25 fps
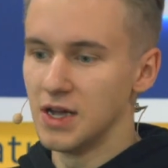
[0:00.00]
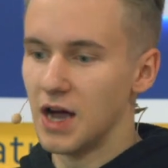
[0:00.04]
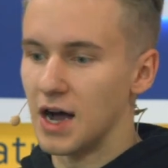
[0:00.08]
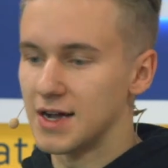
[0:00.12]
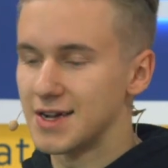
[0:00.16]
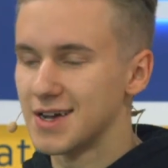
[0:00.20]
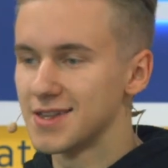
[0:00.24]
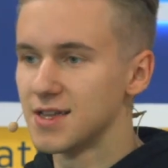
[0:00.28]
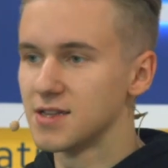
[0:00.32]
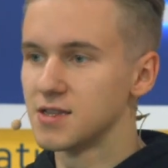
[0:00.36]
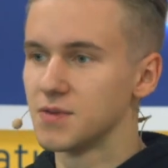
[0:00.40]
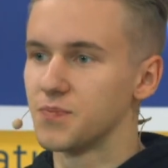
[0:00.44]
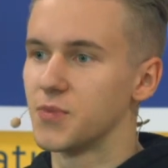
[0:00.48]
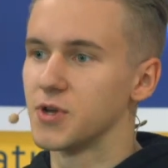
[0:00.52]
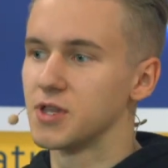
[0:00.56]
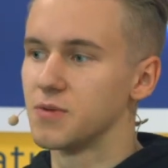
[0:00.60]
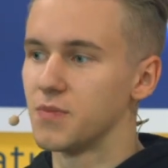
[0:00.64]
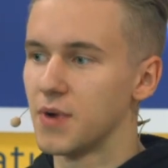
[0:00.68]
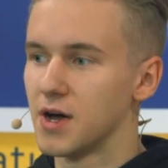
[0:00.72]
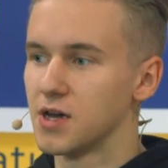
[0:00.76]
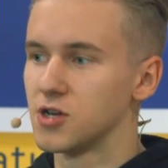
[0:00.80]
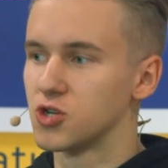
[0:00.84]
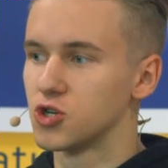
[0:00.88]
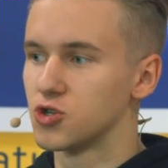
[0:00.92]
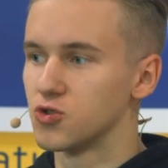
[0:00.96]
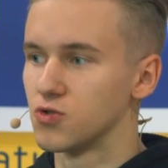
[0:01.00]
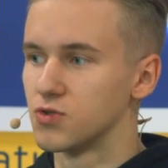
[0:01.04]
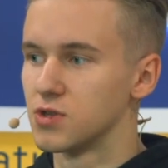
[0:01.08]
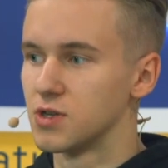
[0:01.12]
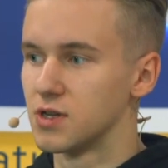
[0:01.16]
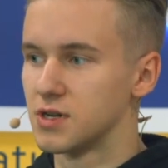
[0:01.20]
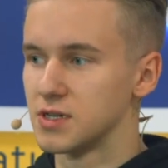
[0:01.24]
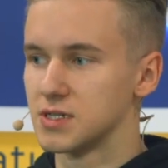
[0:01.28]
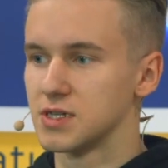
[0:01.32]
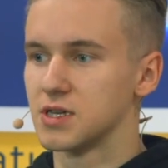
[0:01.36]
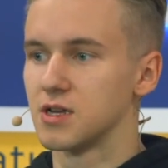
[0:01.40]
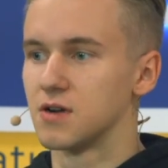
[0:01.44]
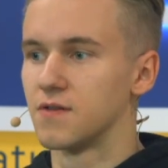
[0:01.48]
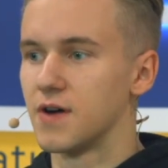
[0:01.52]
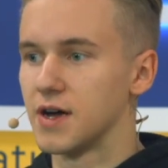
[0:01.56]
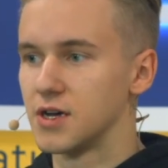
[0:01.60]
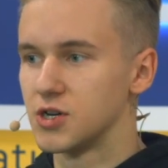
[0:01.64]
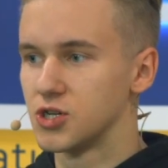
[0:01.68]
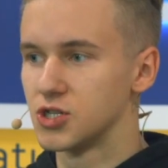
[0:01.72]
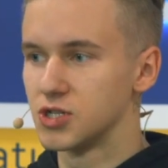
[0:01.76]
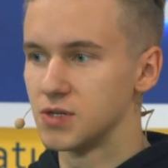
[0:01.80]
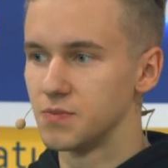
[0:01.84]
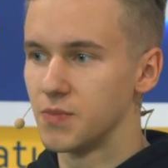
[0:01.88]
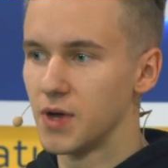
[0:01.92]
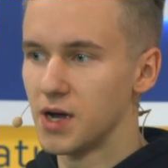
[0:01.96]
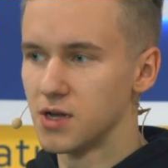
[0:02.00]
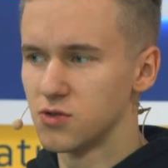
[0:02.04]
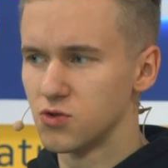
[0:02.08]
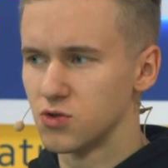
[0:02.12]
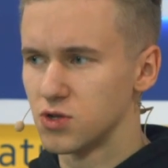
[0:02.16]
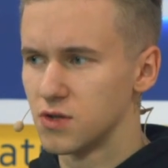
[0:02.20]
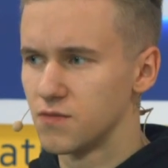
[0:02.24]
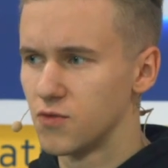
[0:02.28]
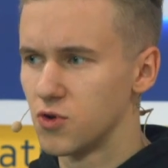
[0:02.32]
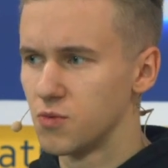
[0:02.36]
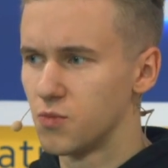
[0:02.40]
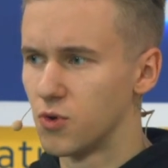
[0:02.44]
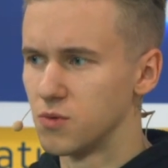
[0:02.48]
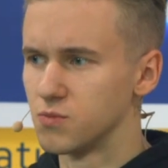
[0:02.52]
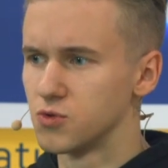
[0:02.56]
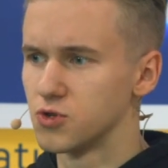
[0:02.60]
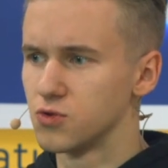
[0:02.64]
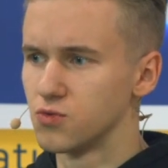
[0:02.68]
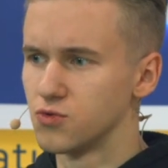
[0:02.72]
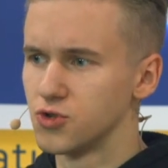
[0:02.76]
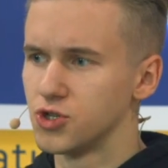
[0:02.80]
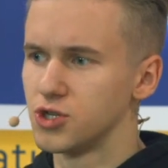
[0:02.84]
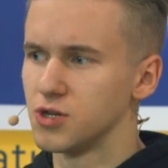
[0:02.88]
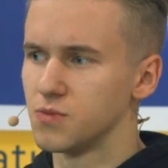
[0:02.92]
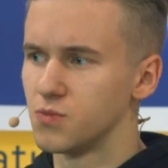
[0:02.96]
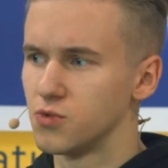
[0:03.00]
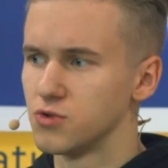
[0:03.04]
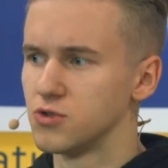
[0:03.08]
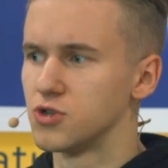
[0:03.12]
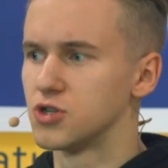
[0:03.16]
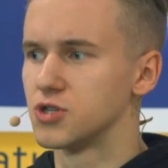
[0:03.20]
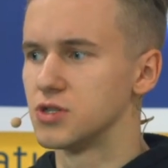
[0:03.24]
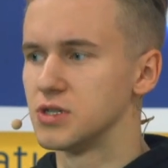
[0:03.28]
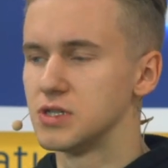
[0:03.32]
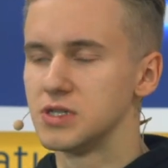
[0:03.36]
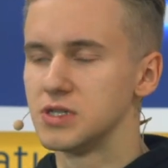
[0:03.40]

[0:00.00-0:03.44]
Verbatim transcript: А когда ты понимаешь, что ты раскрываешь себя, то ты в любом случае будешь